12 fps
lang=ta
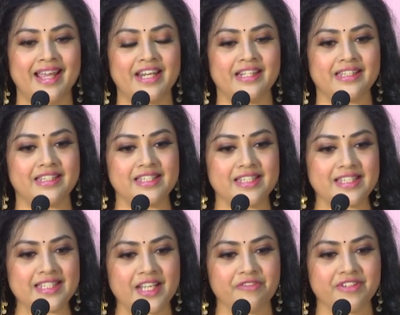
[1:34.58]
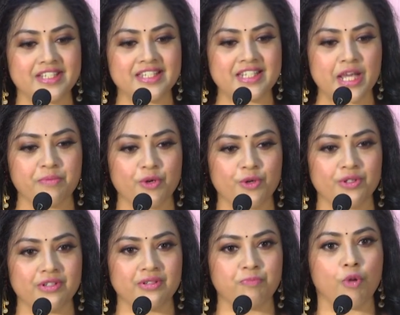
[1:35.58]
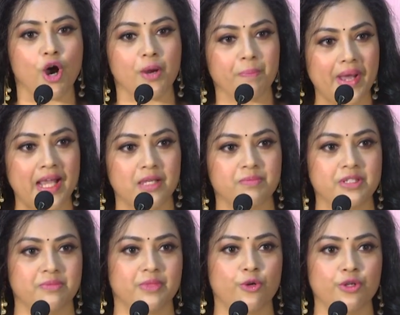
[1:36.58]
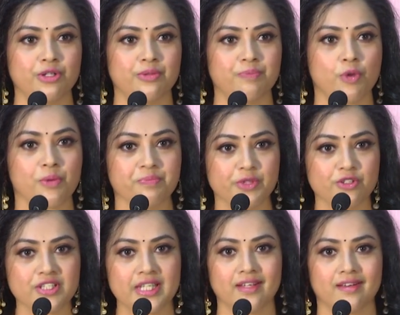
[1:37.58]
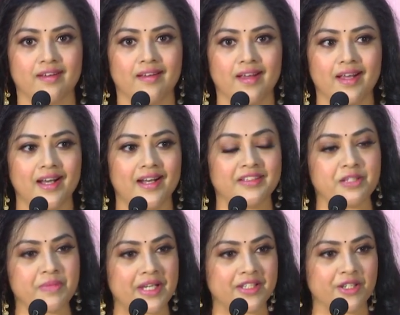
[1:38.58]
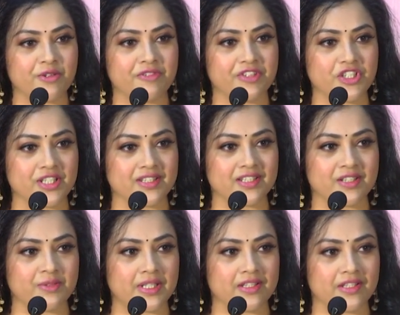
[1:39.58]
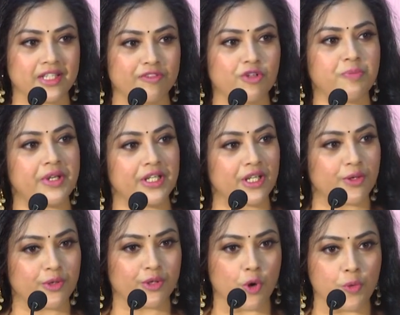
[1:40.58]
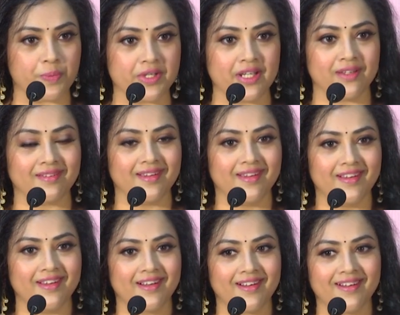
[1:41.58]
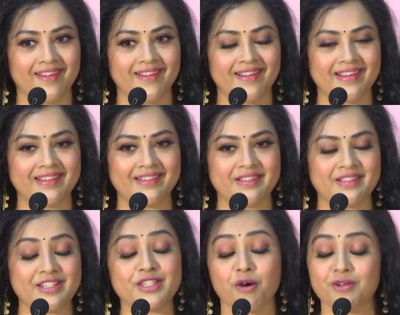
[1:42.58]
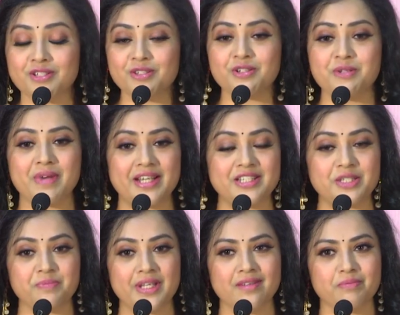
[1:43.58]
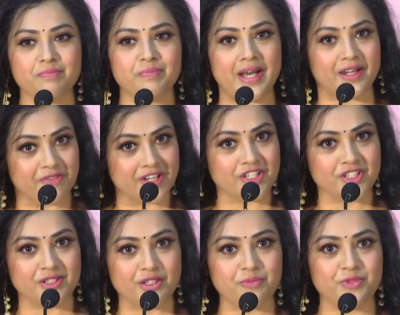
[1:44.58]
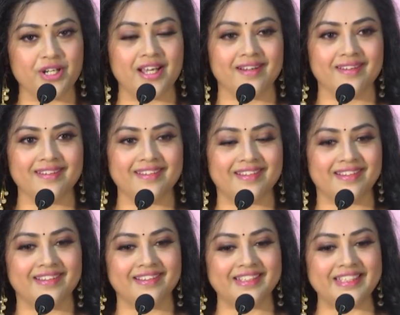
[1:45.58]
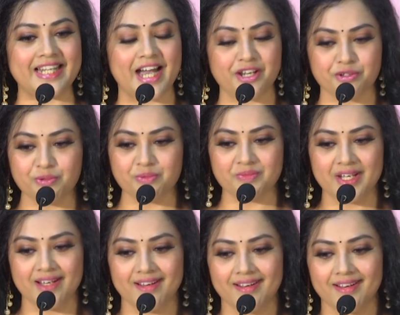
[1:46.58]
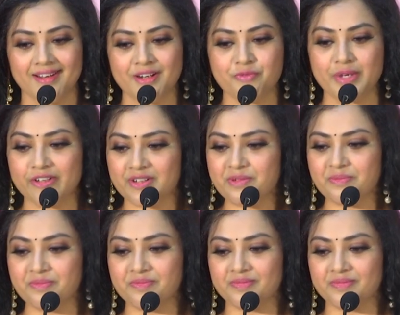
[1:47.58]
அண்ட் திஸ் இஸ் லைக் ஃபர்ஸ்ட் டைம் ஒரு பாப் ஆல்பம் ஒரு பாப் மியூசிக் அந்த மாதிரி ஒரு விஷயத்துக்கு வந்து இவ்வளோ பெரிய ஒரு ஓப்பனிங் திஸ் ஆல்சோ ரிமைண்ட்ஸ் மீ பல வருஷத்துக்கு முன்னாடி uh, நானும் uh, விக்ரம்